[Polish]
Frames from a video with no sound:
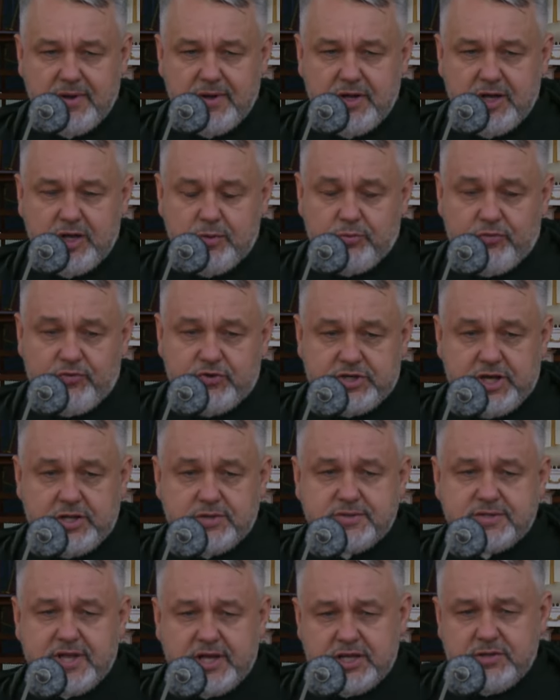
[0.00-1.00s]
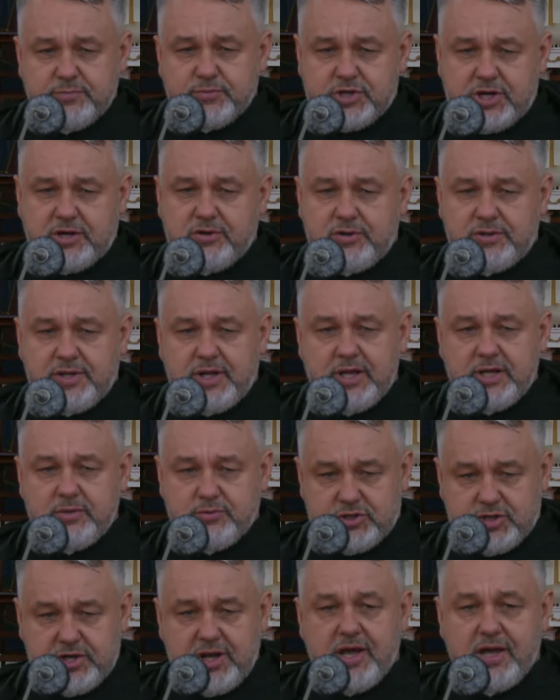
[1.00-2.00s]
I mówi, szedł z takim przekonaniem,
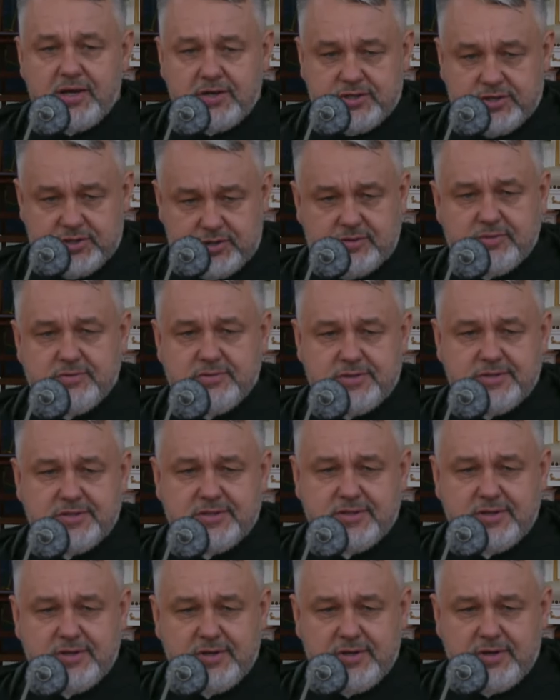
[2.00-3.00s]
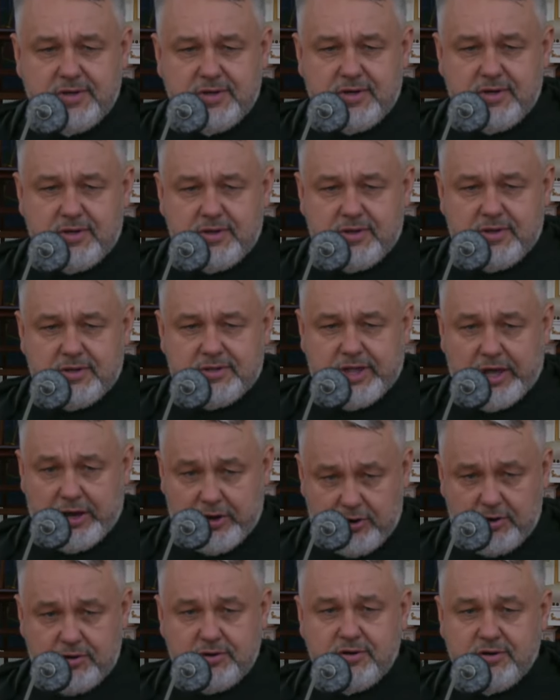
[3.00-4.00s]
że ja, ksiądz, y,
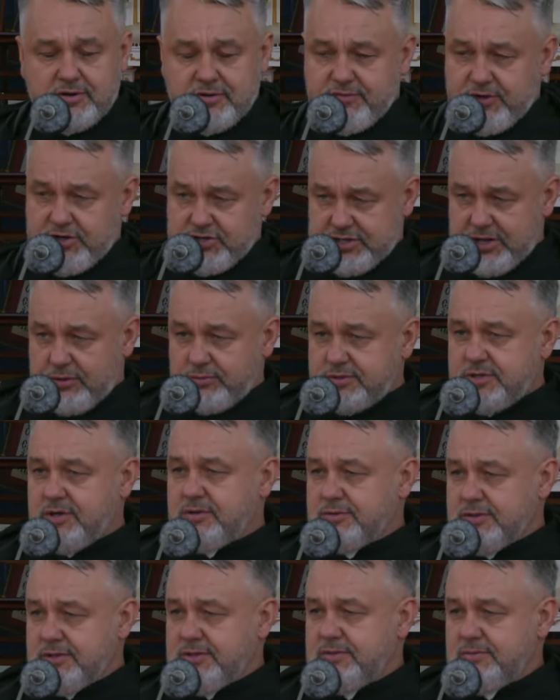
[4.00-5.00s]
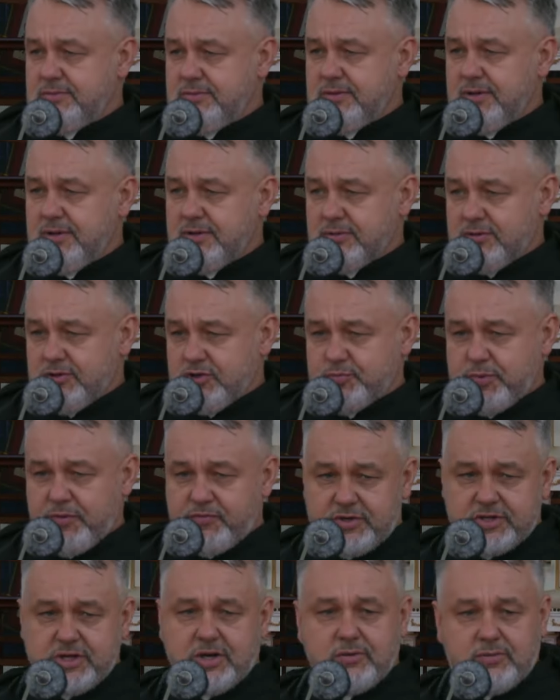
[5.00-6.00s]
teolog wykształcony, który już
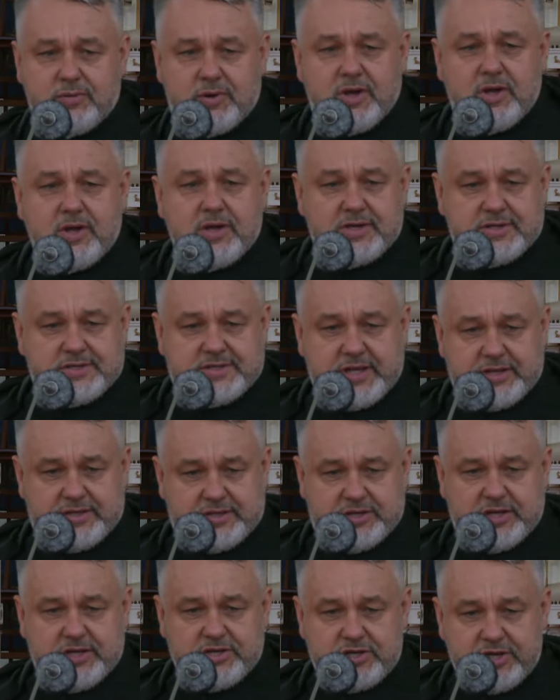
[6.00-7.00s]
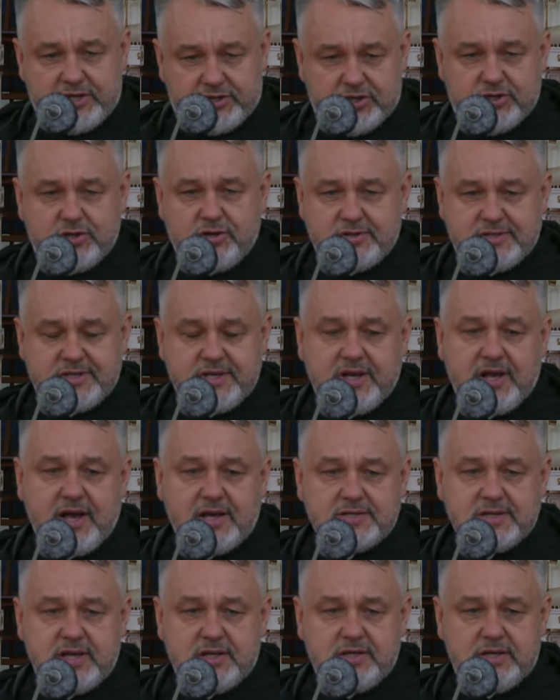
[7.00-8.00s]
powiedział setki, jeśli nie tysiące
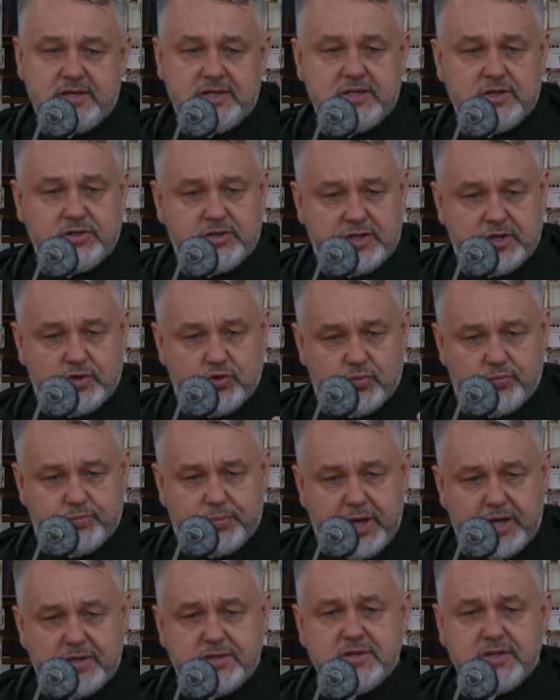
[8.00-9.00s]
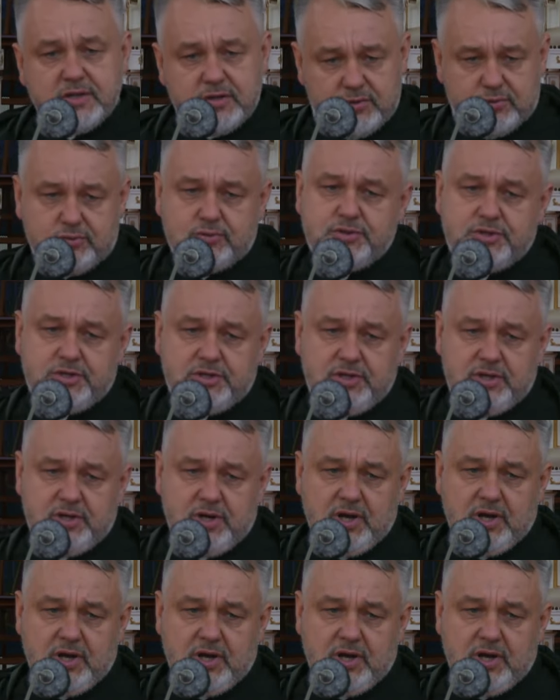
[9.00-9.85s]
kazań, idę do tych biednych ludzi,